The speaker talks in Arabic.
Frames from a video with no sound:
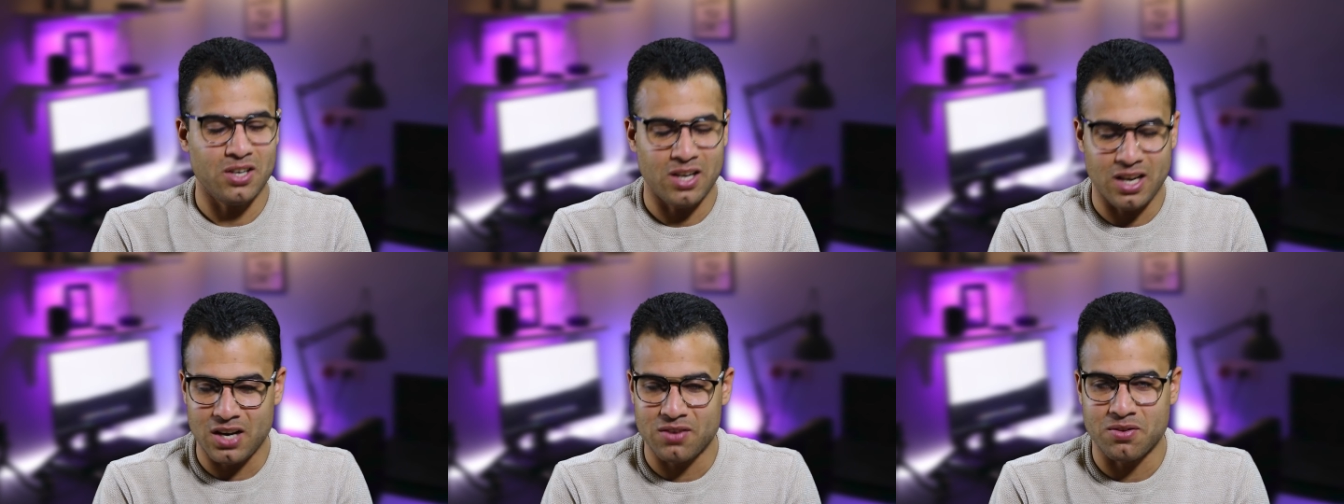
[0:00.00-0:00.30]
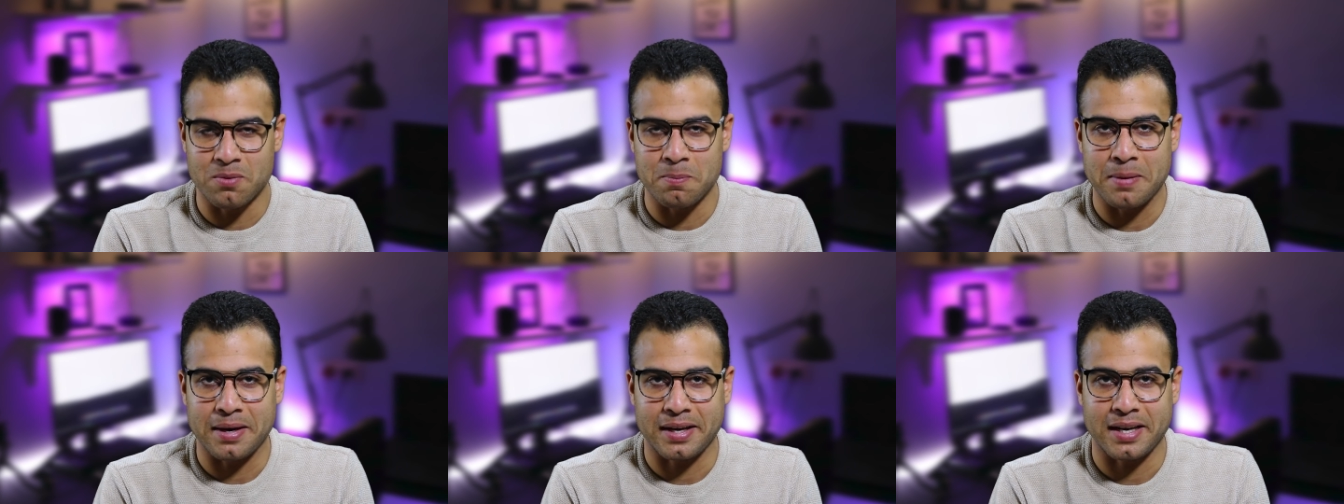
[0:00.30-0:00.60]
اللي
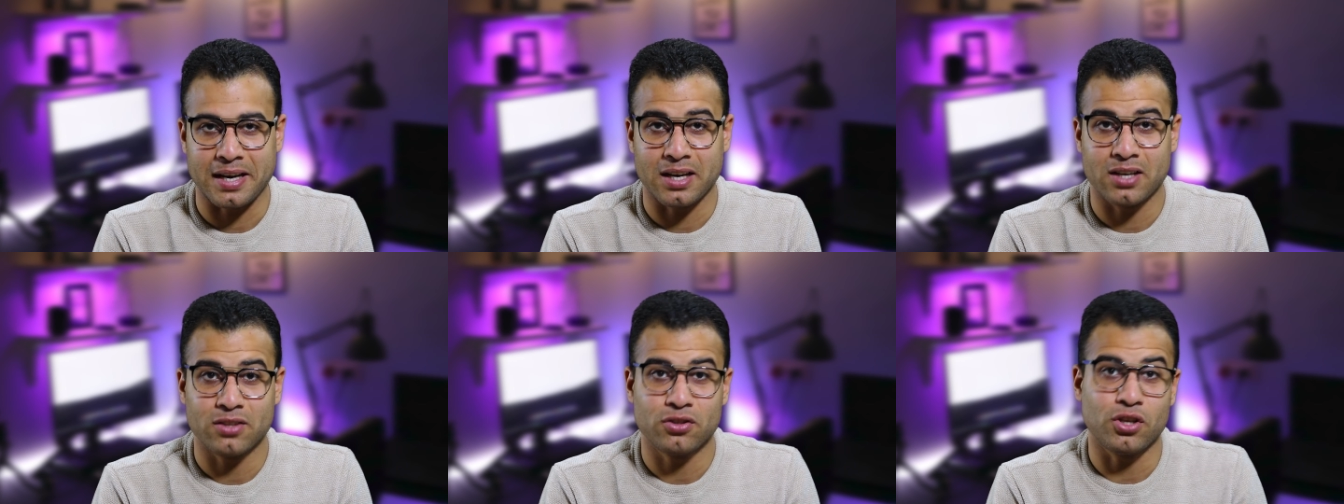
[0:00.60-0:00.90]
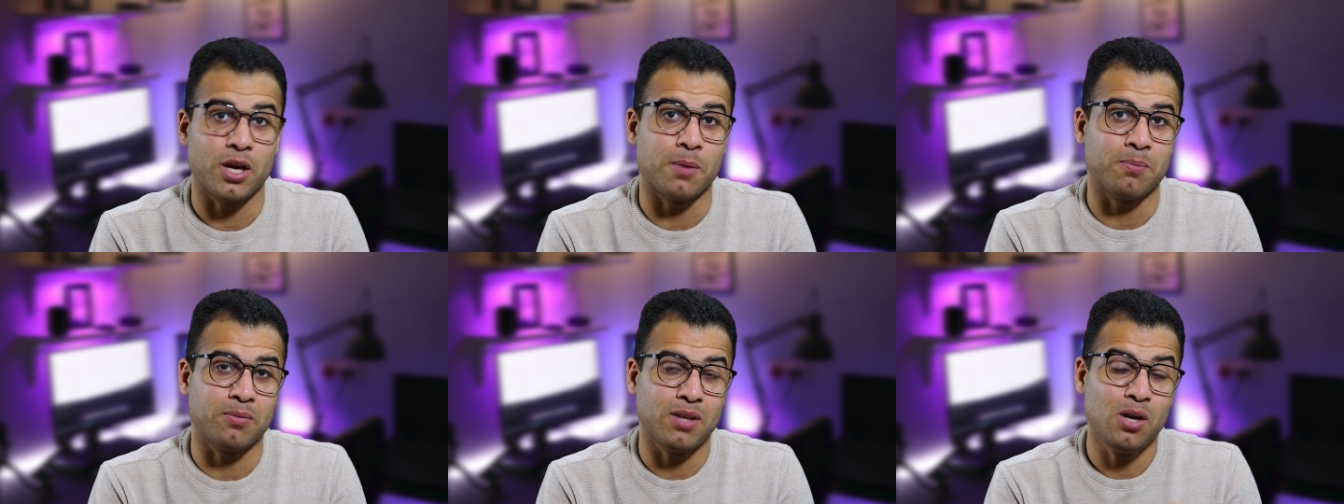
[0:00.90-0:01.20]
في دماغك
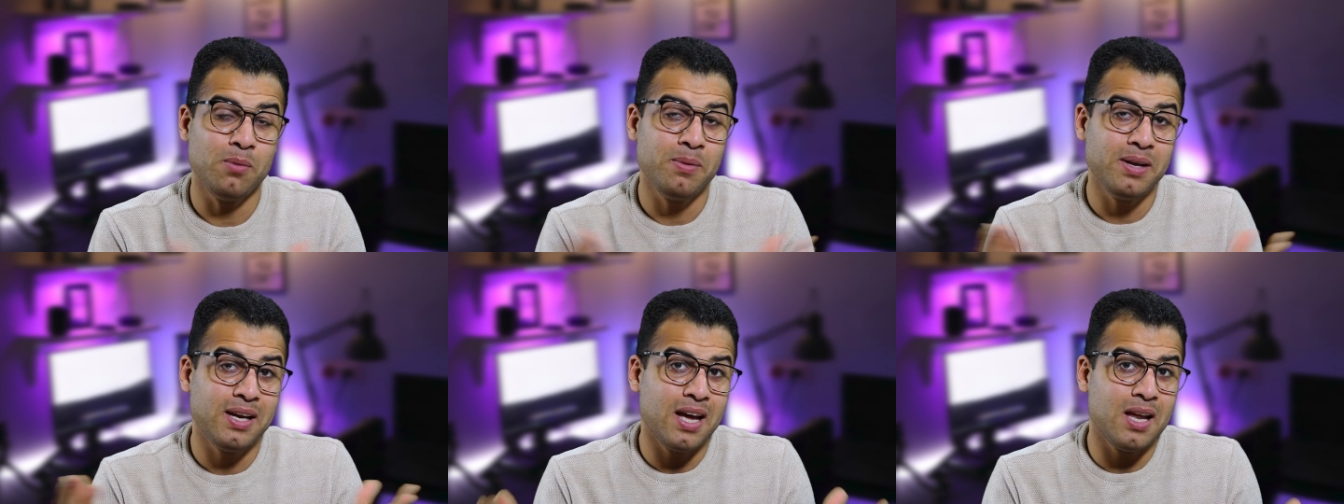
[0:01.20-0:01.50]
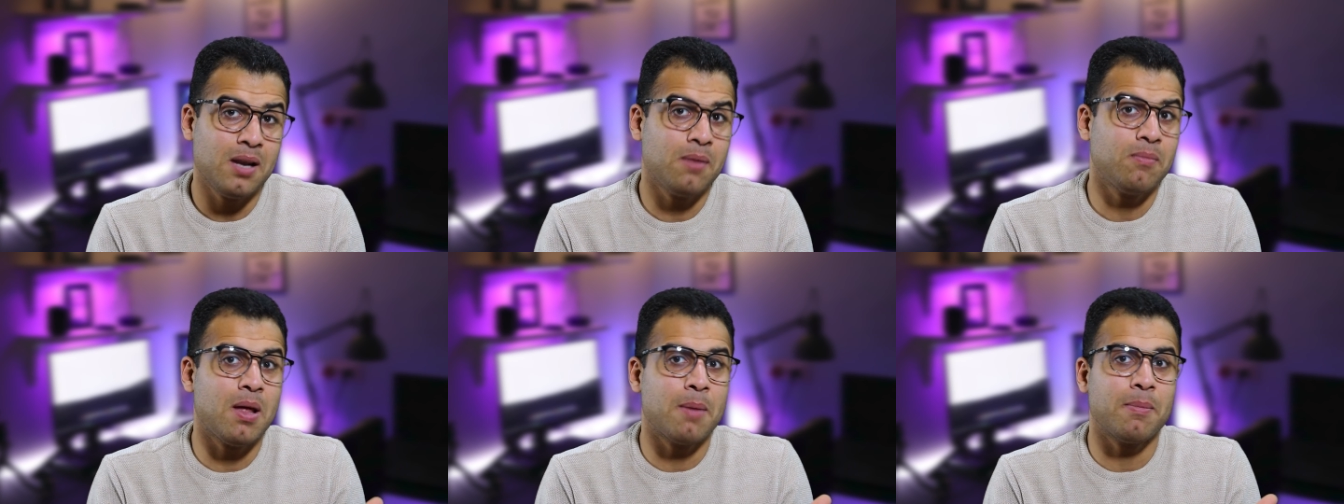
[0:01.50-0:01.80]
طيب تعالوا
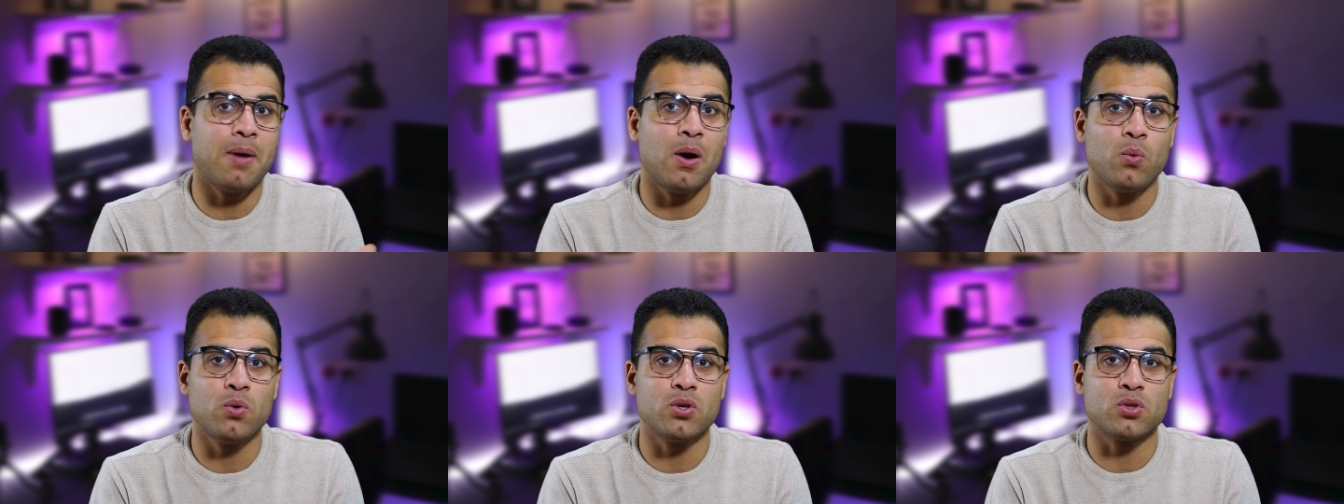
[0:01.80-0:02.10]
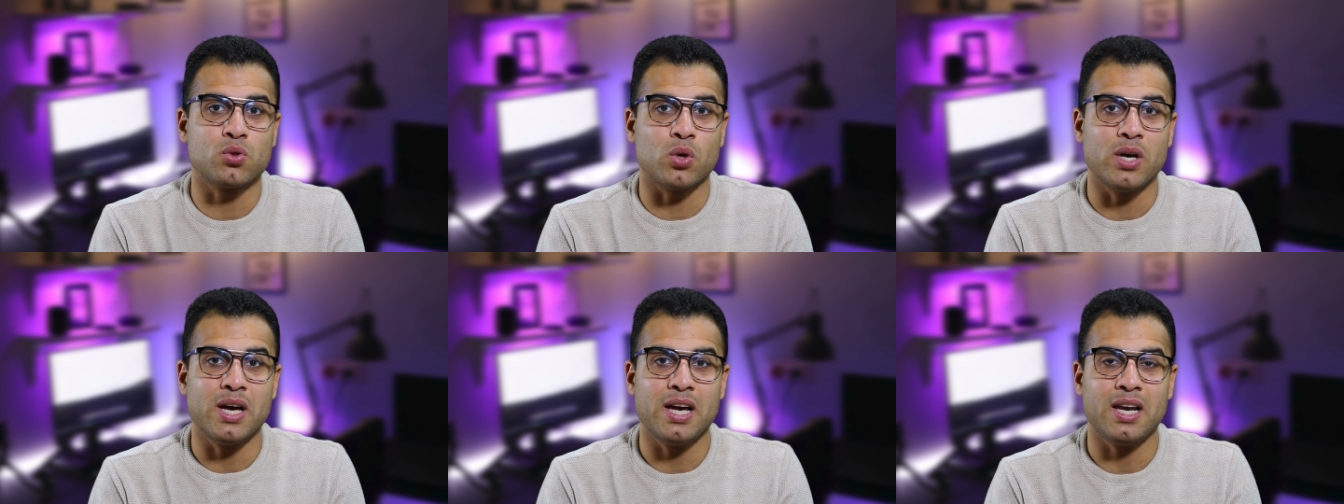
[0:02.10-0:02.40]
بينا نبدا باول
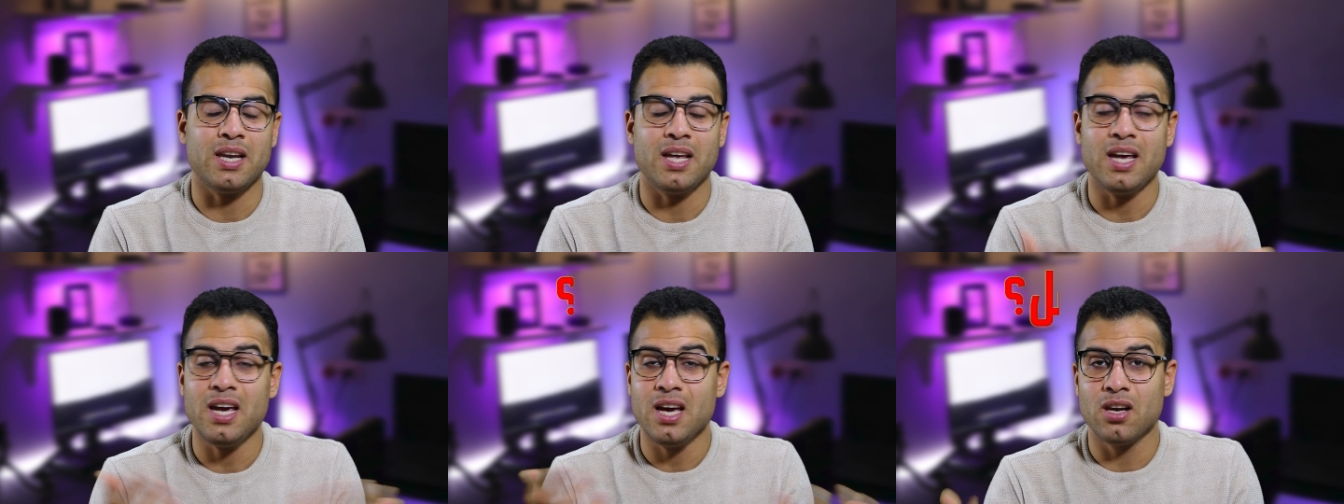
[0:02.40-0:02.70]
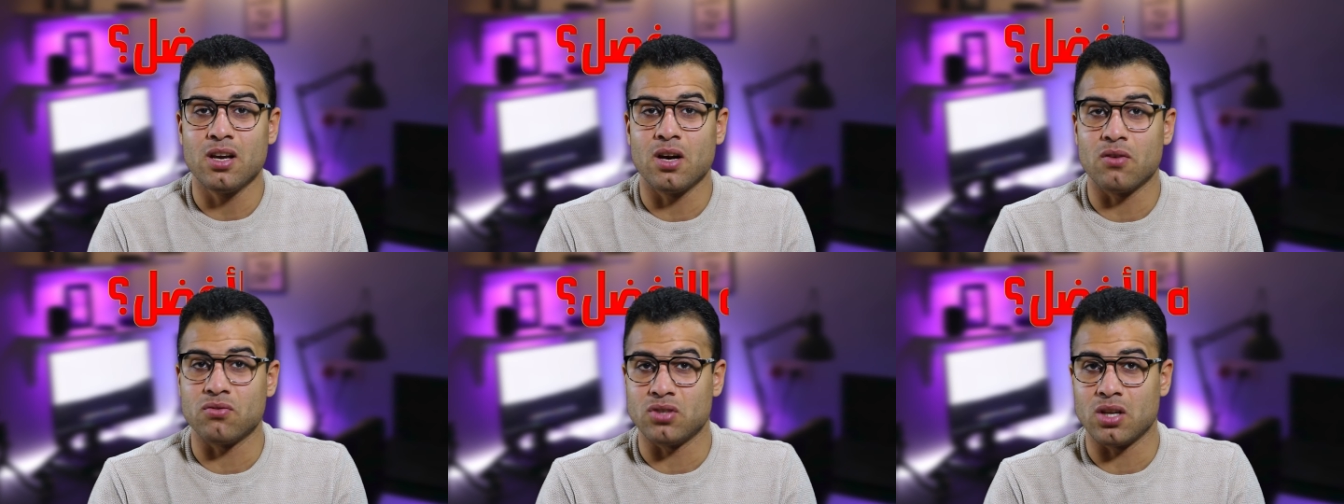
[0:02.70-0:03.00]
سؤال ايه
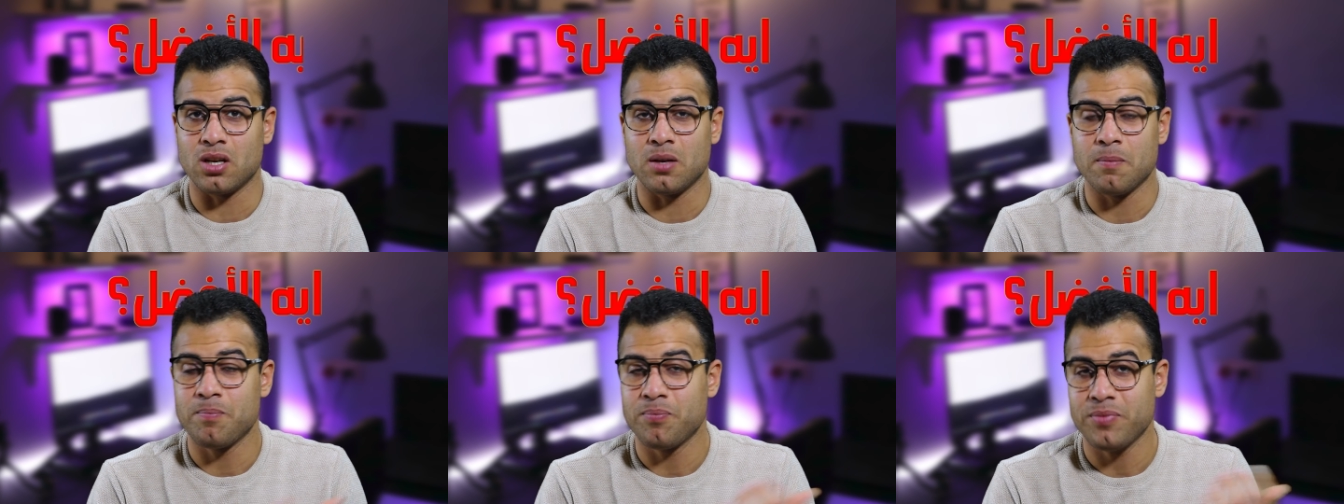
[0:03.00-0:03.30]
الافضل